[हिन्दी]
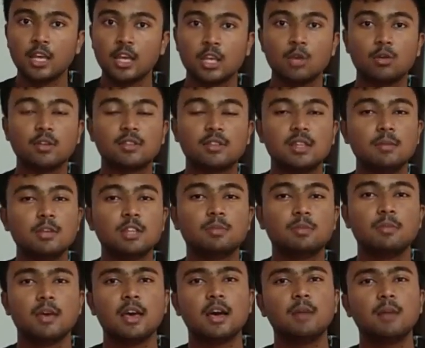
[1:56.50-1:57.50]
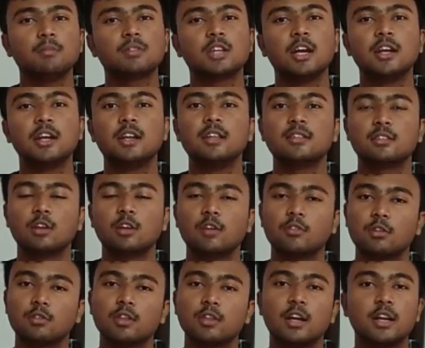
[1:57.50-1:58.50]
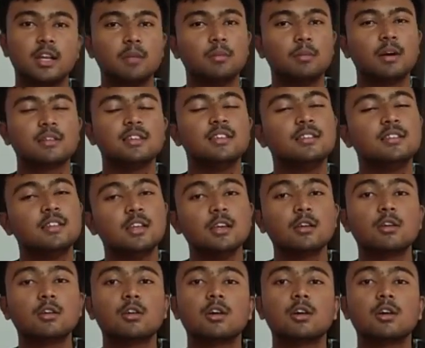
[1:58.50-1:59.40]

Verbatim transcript: क्योंकि सिविक्स में हम थर्टी सॉफ्ट टू थर्टी मार्क्स इजिली